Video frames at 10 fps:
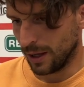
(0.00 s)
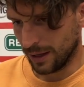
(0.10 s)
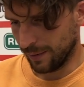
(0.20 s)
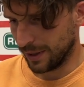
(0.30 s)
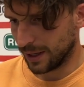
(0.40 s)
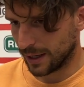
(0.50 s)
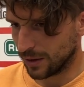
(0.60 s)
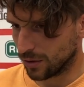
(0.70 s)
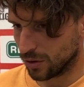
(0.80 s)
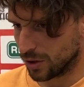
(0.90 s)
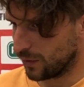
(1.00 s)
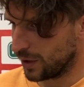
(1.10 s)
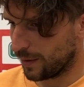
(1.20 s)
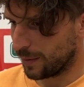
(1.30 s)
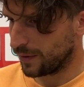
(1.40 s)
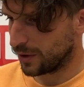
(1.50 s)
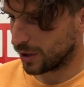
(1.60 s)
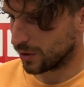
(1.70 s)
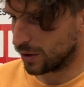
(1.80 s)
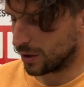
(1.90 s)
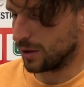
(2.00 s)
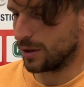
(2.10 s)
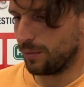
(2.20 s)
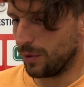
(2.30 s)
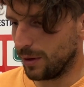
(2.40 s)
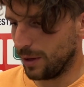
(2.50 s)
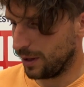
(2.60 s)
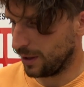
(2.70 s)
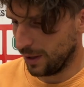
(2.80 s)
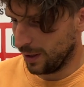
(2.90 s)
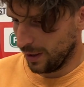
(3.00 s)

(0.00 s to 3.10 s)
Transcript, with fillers: Chiaramente anche l'anno scorso volevamo vincere a tutti i costi, poi